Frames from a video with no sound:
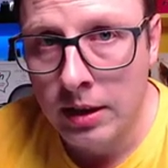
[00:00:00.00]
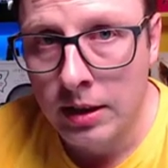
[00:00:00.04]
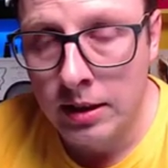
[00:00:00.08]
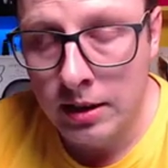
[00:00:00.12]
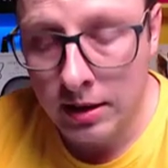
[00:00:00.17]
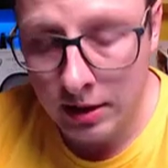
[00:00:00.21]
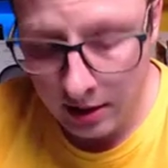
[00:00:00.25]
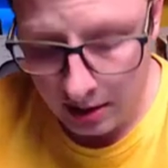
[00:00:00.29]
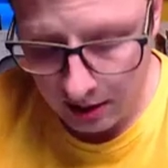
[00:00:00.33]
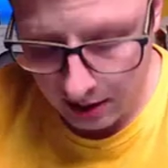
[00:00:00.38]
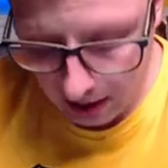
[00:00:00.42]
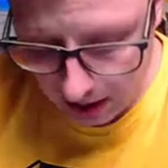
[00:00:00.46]

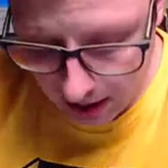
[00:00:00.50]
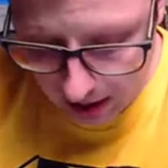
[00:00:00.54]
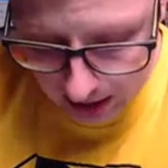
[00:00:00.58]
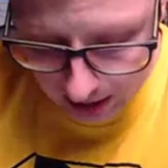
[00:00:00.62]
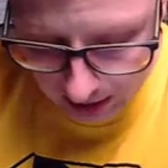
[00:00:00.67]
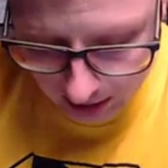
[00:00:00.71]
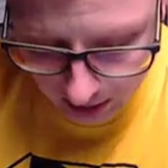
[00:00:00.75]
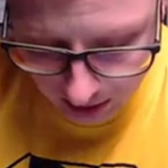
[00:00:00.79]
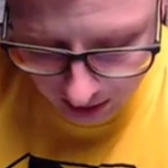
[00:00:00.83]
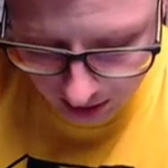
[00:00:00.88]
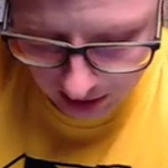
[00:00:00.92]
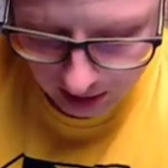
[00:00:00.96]
E, I
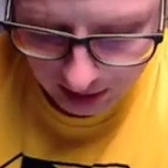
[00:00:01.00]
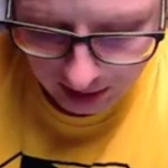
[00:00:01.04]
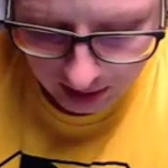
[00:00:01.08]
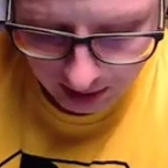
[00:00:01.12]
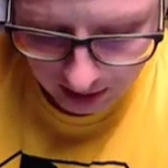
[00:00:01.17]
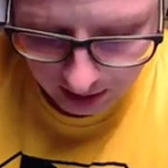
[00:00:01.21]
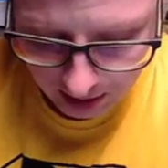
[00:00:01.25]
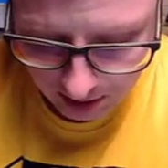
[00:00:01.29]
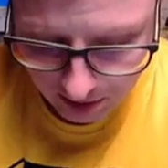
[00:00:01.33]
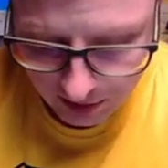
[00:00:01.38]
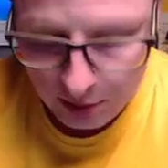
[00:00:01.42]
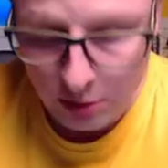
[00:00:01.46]
dlatego
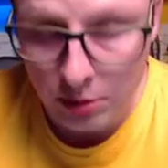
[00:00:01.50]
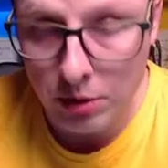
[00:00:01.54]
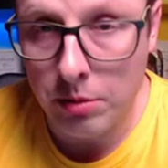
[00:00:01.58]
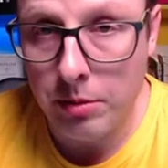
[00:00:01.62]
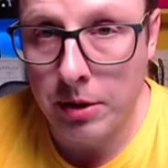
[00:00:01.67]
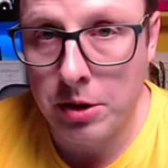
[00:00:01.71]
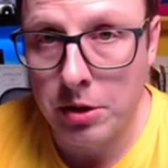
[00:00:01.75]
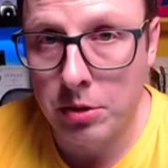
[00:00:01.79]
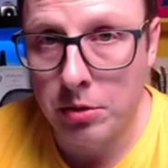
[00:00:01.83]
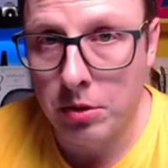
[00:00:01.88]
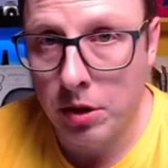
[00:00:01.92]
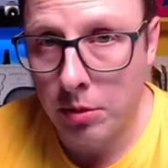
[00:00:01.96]
te gify, które
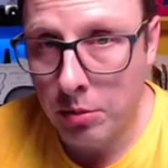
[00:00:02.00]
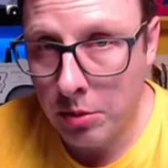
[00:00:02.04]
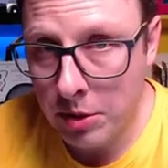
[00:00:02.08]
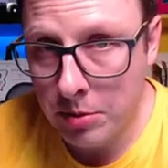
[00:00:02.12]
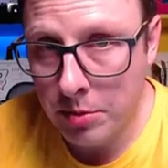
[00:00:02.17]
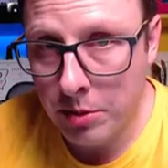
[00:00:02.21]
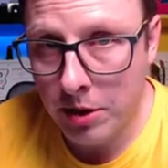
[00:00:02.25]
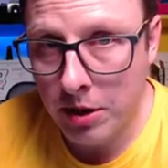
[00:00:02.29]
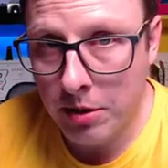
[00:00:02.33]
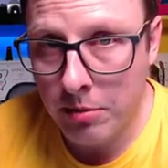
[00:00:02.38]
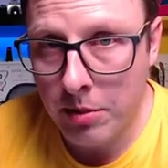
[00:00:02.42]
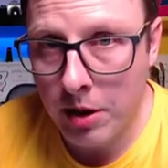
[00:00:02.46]
macie tutaj pod
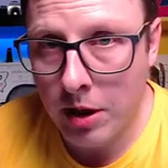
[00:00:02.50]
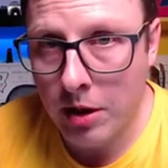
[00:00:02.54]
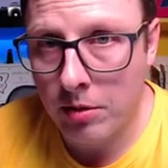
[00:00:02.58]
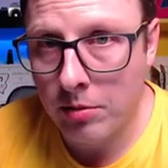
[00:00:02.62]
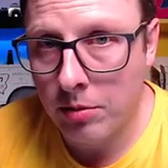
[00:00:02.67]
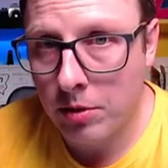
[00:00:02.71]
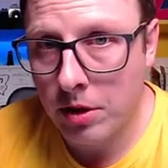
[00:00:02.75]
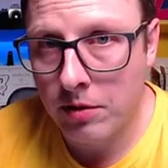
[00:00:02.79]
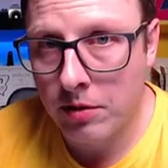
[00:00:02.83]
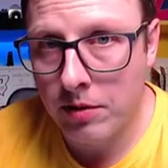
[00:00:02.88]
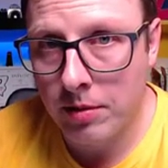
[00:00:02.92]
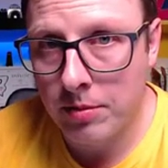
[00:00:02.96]
spodem,
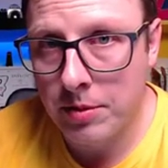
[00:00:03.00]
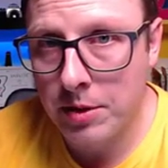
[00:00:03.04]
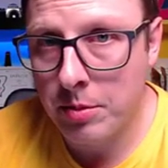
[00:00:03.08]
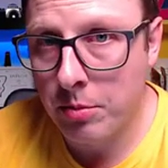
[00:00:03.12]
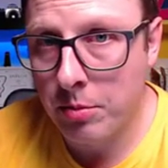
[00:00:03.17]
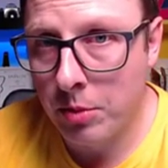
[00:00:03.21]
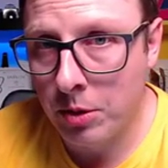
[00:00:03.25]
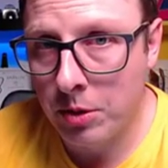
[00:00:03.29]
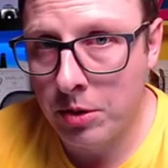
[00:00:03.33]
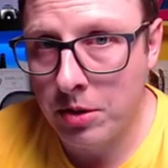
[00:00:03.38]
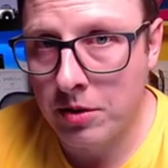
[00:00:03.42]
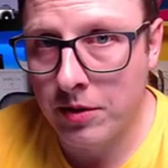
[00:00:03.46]
mają trochę Wam
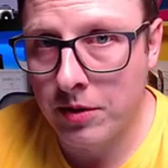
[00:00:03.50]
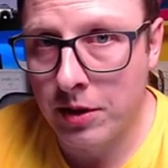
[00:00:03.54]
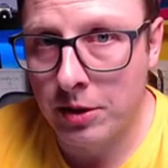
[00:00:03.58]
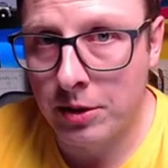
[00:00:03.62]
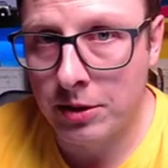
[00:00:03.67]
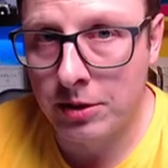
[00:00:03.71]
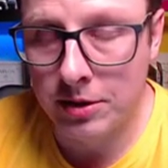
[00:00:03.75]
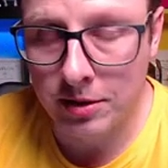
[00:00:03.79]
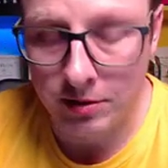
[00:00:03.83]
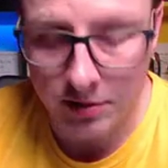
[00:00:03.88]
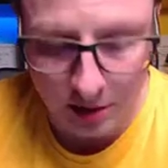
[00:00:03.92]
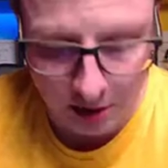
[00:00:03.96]

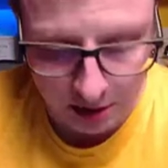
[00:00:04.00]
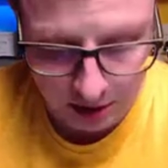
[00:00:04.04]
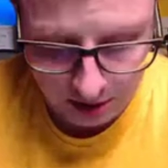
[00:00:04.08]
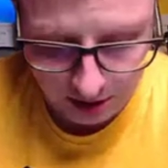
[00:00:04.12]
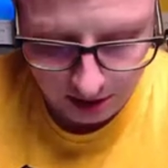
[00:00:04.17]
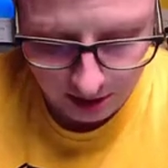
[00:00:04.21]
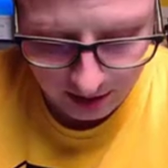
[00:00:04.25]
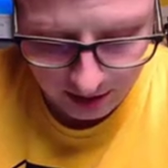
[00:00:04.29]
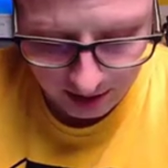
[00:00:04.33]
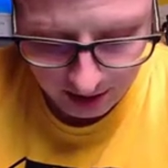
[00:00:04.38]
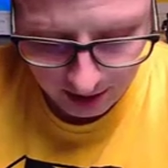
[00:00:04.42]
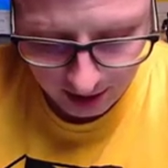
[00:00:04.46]
symbolizować
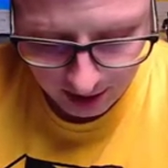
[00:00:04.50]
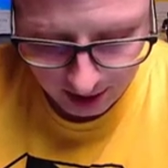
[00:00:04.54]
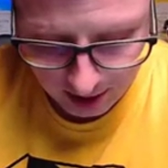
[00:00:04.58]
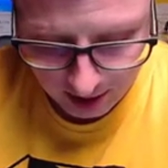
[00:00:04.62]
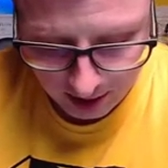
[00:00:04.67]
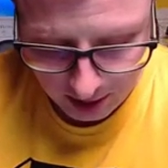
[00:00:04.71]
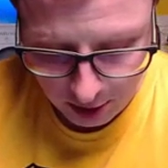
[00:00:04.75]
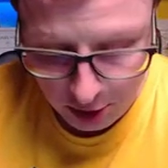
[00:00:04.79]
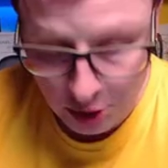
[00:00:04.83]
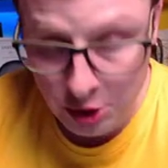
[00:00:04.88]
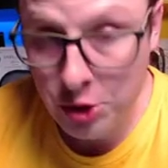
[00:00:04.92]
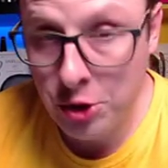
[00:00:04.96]
właśnie
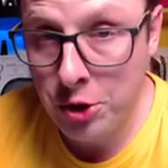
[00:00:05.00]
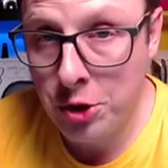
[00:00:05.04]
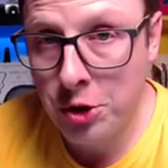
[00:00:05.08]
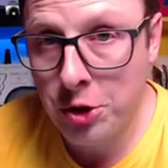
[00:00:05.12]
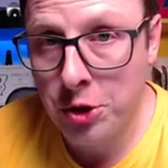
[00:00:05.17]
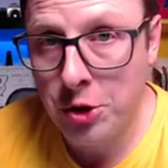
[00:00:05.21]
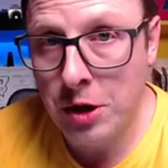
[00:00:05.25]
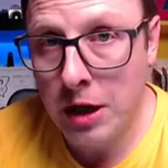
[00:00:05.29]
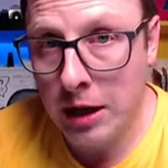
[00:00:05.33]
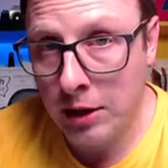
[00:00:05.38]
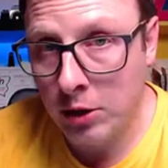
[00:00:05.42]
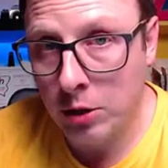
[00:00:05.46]

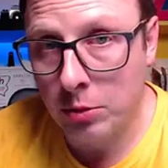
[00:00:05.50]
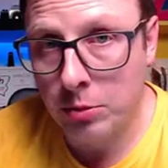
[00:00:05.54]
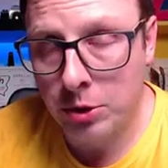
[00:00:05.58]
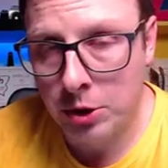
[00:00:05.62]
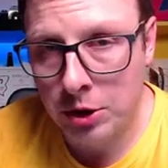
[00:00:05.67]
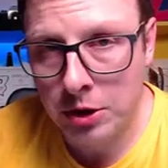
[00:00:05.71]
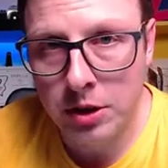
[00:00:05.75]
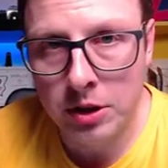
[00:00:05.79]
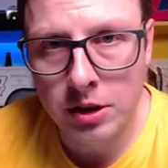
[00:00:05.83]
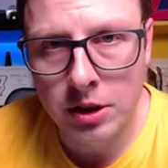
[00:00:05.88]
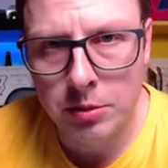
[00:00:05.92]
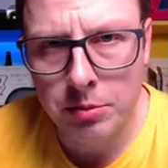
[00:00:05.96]
atomy
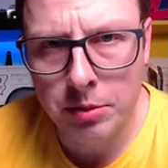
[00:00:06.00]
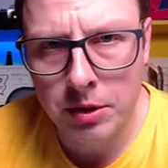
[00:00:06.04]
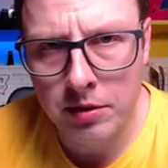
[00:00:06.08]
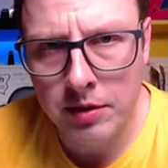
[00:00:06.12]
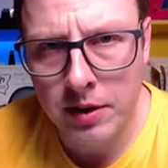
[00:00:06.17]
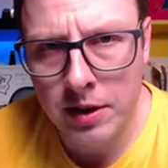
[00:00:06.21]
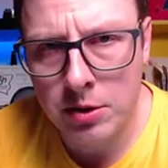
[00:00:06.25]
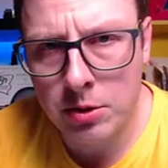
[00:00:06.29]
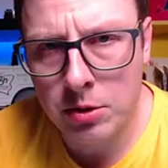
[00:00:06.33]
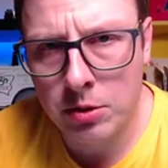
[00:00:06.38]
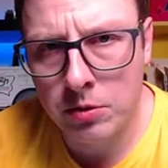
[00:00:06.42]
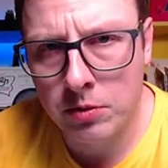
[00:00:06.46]
silnych
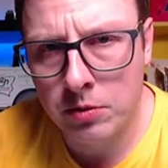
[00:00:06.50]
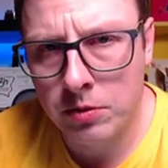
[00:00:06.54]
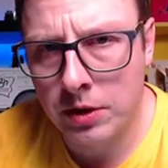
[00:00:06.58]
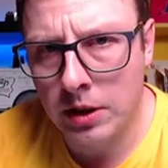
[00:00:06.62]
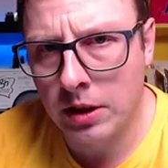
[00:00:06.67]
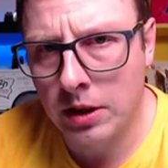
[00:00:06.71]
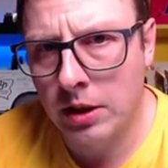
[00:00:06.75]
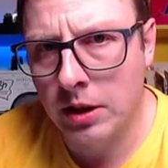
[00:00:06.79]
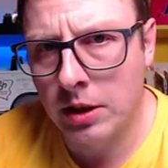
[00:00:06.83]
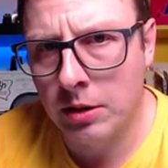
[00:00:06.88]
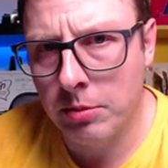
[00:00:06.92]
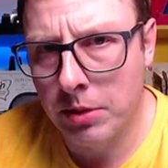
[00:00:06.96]
pierwiastków,
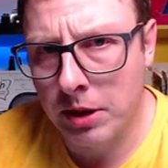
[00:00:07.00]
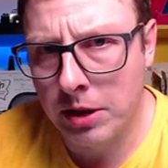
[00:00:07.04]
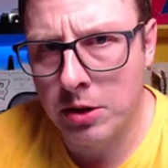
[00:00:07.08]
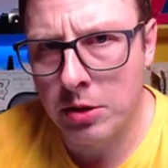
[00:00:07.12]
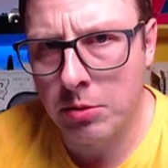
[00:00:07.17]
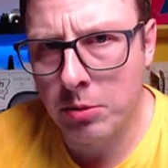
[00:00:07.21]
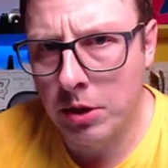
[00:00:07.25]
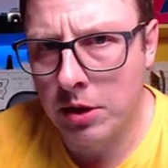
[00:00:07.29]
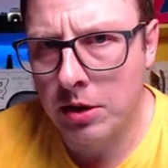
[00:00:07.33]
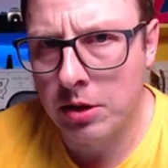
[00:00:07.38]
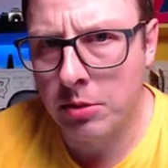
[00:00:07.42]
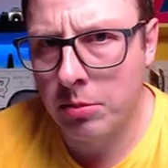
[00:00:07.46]
takich
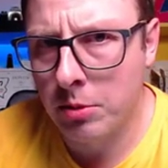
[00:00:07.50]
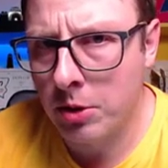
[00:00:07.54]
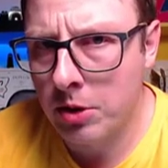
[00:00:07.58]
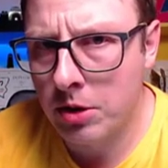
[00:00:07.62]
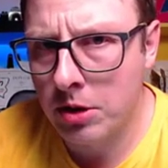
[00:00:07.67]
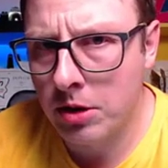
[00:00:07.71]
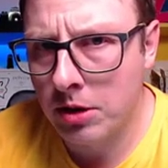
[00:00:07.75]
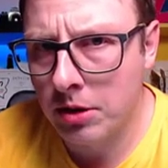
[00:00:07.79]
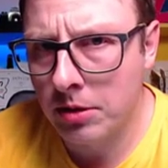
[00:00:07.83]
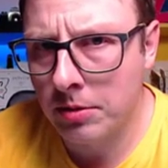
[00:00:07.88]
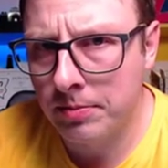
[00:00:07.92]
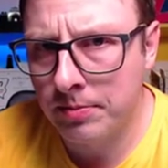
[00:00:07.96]
bardzo, bardzo
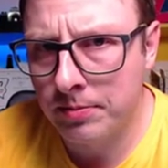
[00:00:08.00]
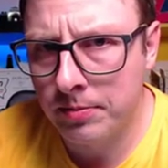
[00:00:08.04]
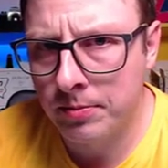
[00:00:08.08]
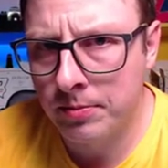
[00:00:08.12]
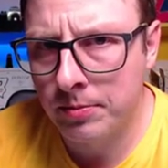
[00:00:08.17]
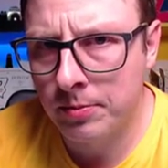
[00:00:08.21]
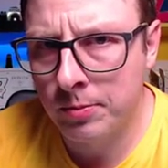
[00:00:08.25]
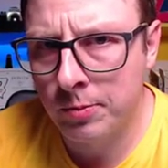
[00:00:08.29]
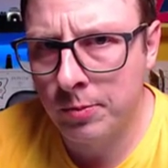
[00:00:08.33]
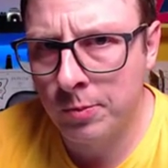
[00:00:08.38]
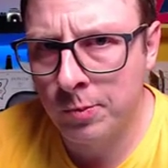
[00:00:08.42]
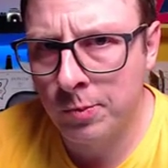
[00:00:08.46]
mocnych,
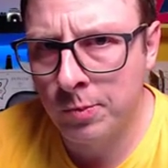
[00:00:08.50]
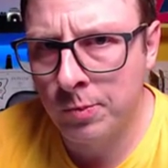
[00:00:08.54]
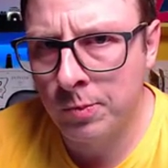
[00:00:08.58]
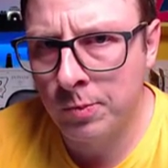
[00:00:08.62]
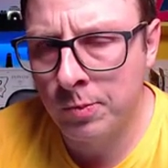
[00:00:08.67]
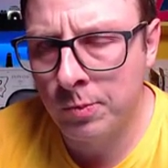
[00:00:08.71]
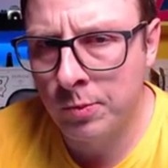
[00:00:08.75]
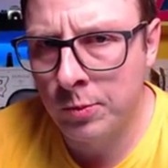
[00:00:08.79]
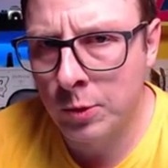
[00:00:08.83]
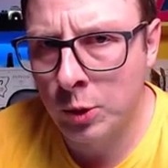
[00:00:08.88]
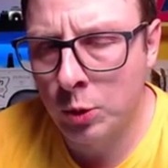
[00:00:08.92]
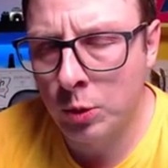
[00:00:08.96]

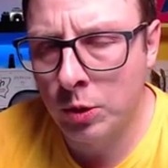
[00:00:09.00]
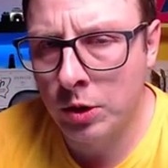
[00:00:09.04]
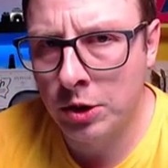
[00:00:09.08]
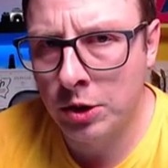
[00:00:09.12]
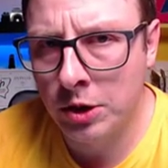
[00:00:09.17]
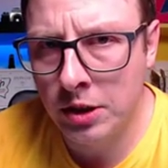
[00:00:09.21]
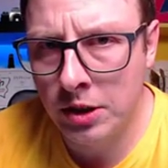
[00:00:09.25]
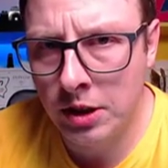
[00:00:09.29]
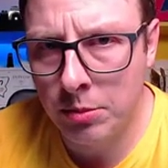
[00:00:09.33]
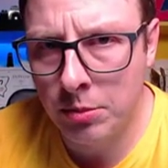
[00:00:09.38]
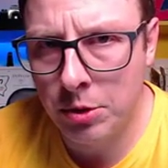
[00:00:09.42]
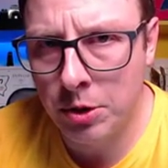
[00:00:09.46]
mm, które
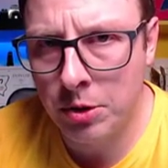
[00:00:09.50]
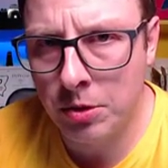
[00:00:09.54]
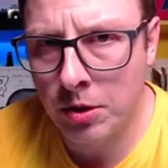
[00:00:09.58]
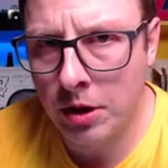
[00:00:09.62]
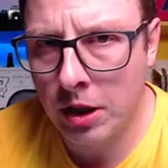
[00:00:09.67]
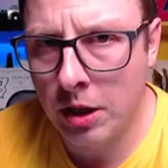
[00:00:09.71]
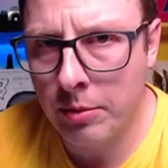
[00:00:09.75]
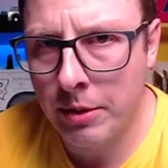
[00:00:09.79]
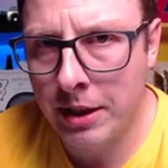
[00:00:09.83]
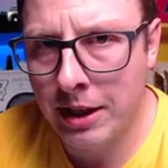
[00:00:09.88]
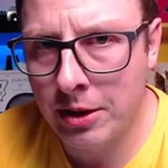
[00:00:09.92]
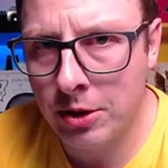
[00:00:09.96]
silnie
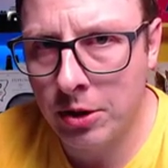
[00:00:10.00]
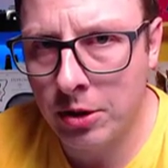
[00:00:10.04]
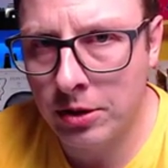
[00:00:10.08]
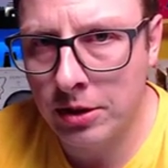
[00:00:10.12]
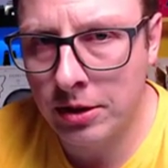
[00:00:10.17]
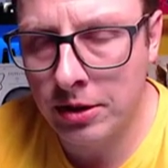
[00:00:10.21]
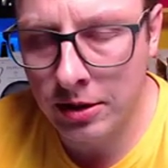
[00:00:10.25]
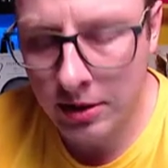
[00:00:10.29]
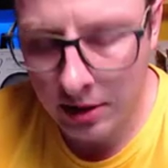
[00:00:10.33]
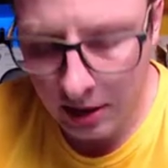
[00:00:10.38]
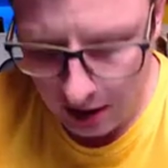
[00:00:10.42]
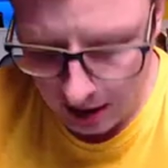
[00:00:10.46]
przyciągają
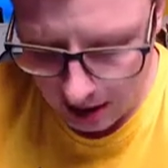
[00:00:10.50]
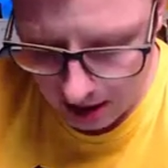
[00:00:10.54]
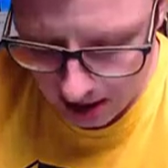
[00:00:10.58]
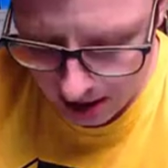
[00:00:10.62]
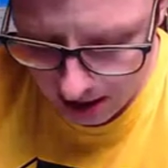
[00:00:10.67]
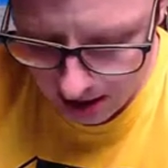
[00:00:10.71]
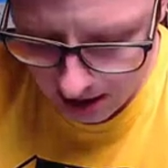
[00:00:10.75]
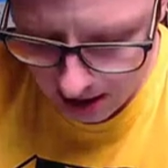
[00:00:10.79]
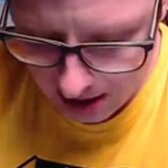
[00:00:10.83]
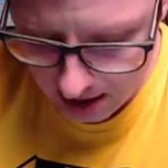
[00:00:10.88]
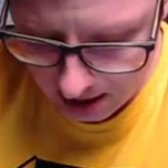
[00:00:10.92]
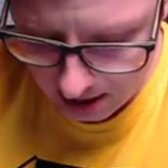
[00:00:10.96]
elektrony,
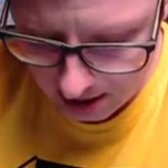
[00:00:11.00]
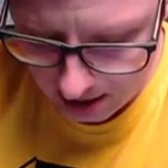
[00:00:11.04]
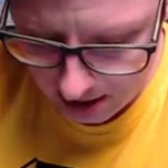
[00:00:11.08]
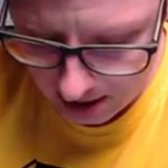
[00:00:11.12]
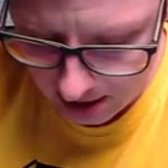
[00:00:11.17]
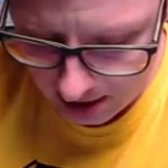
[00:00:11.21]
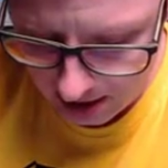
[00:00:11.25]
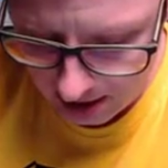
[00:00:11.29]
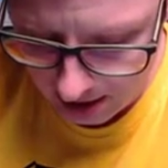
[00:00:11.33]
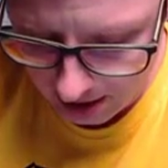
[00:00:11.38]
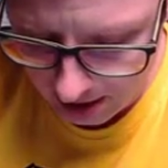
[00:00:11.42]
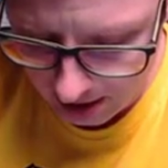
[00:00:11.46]
a
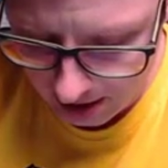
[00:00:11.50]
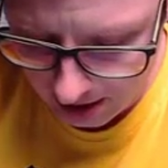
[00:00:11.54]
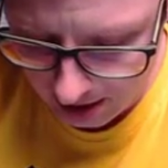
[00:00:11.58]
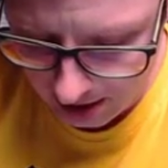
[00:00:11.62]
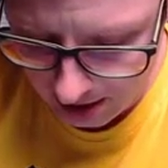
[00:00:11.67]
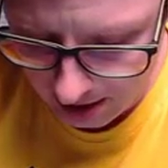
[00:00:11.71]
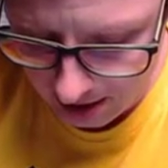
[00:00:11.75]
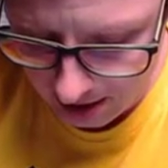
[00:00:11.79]
dalej